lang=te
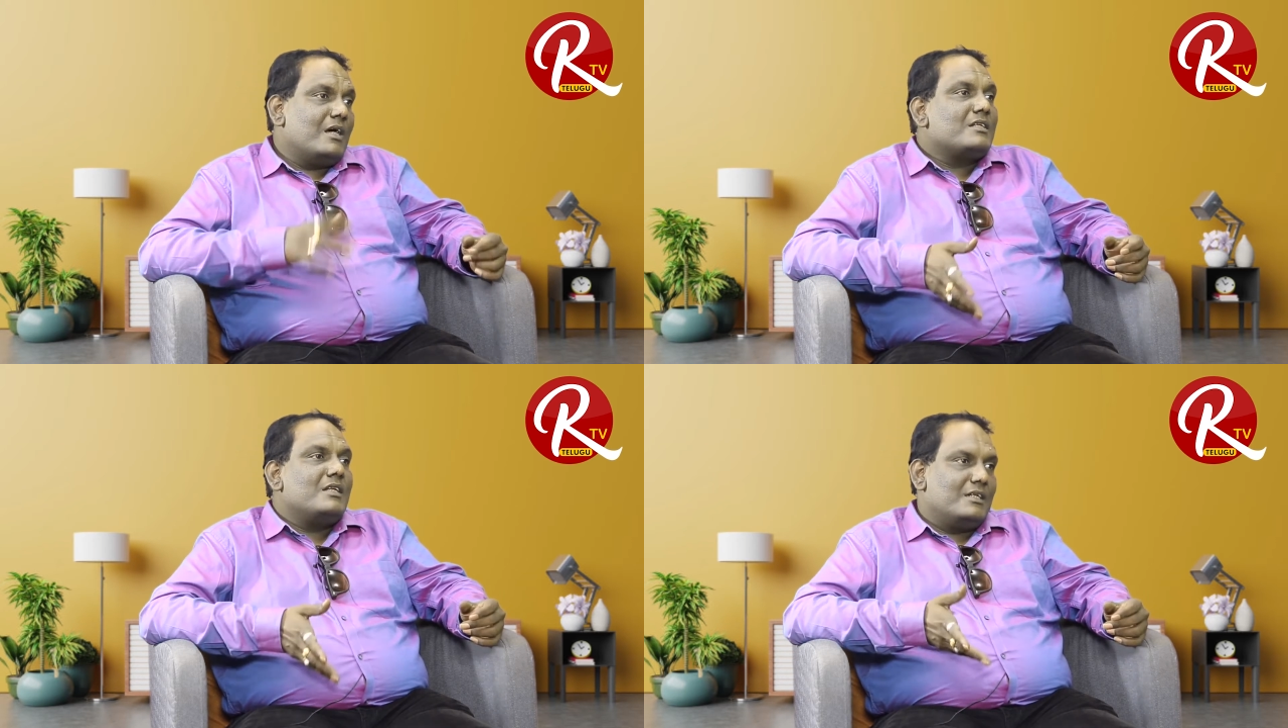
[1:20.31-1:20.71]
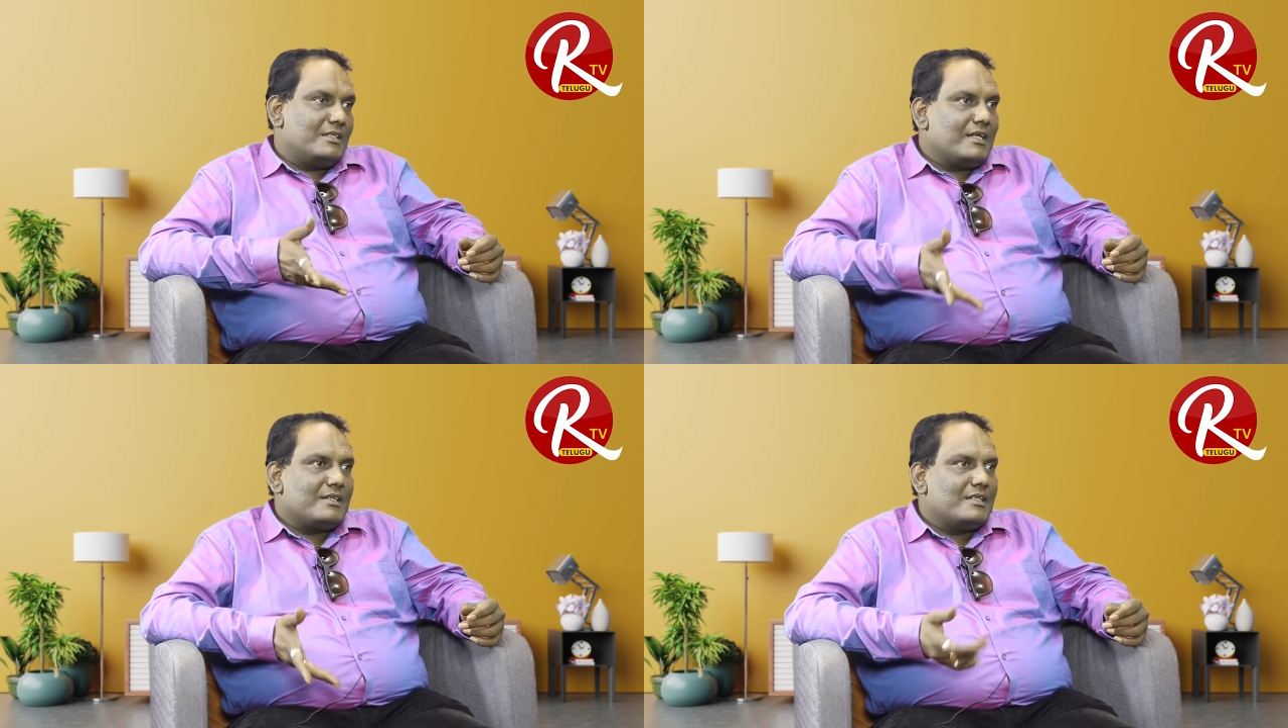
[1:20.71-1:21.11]
మార్షల్
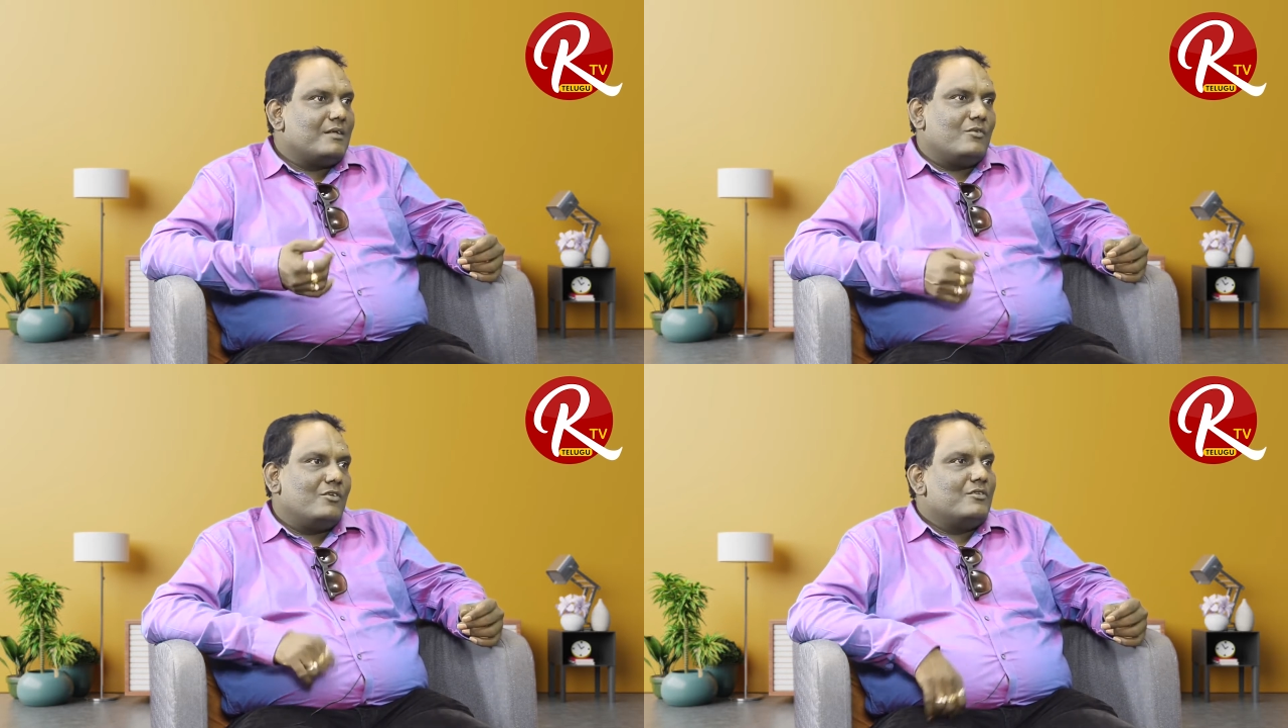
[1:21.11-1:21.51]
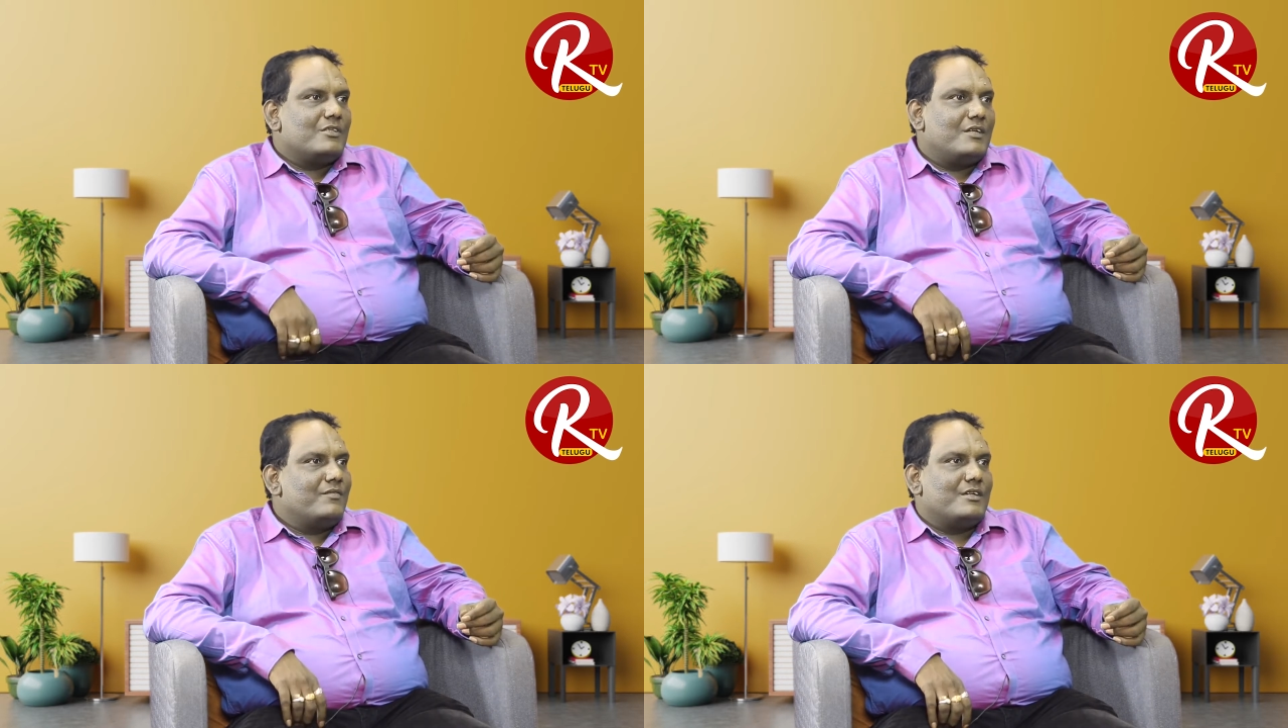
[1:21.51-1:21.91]
ఆర్ట్స్ కరసాంలో
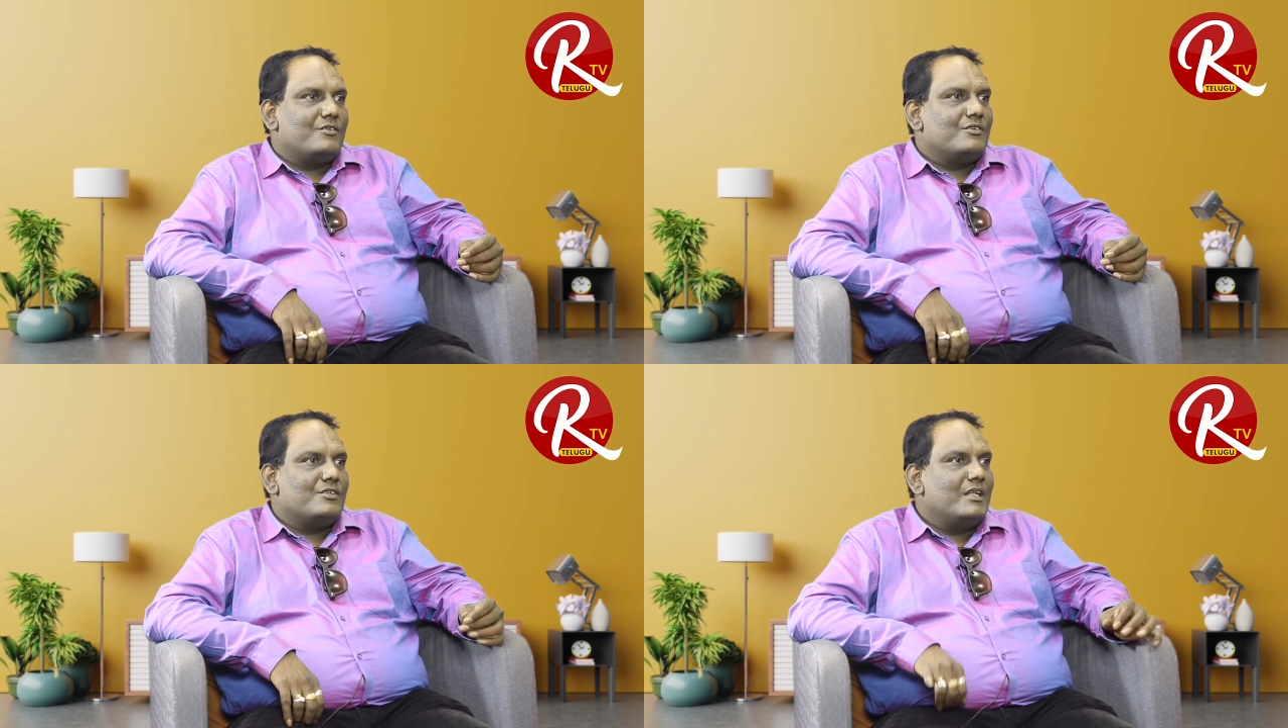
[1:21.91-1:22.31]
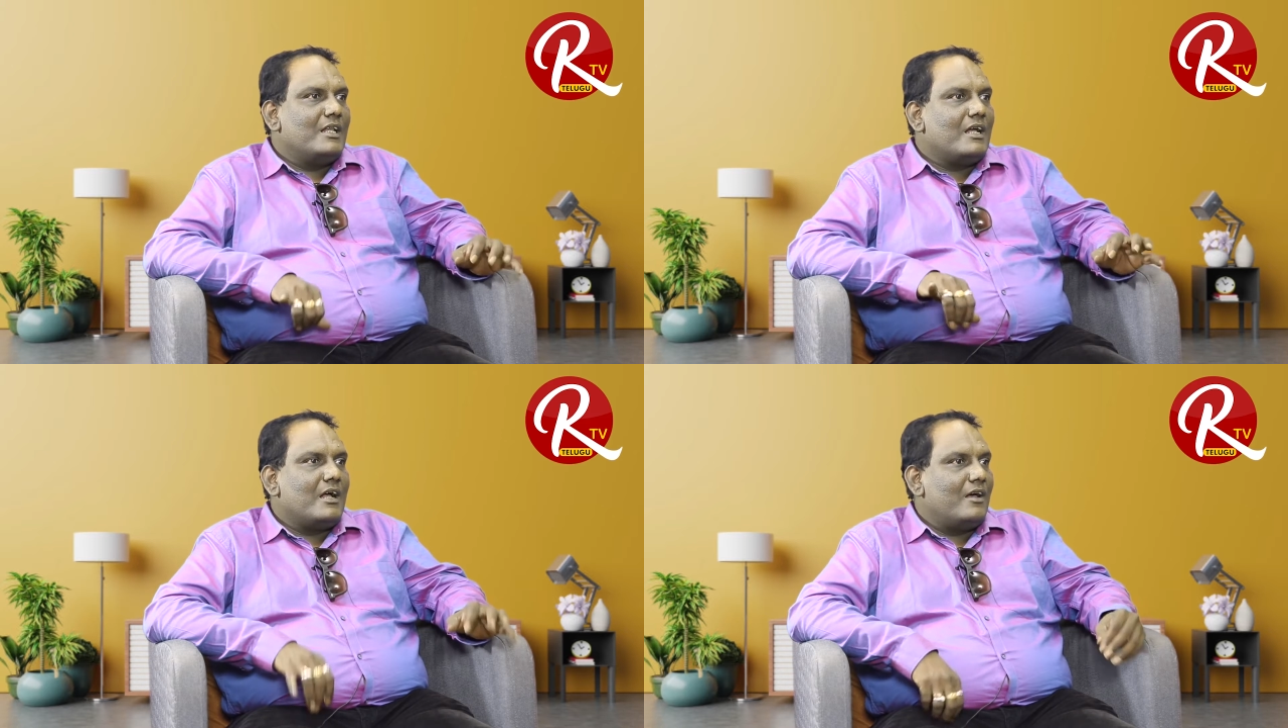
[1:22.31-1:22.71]
సర్టిఫికేట్ కోర్సు
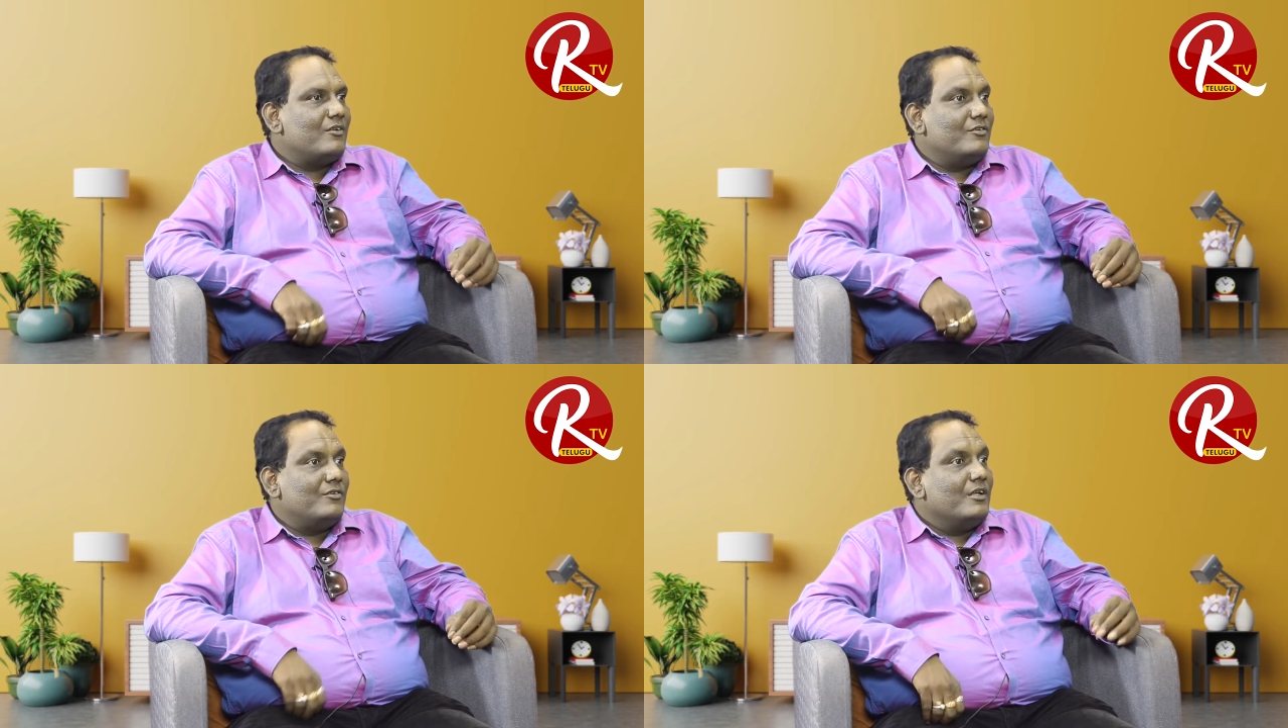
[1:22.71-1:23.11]
ఇలాగ ఆరు